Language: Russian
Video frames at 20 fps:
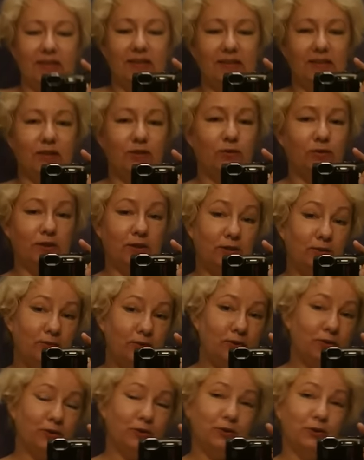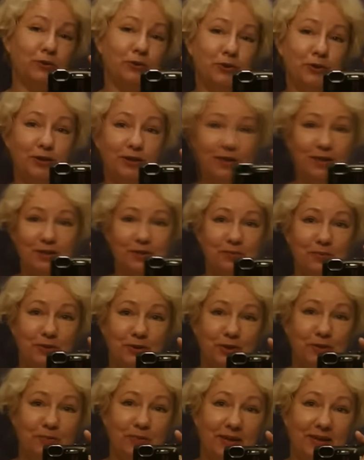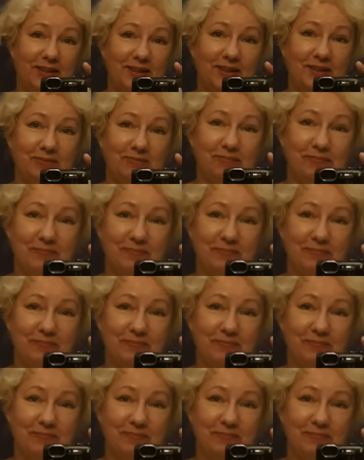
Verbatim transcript: За эту цену их уже очень даже можно брать.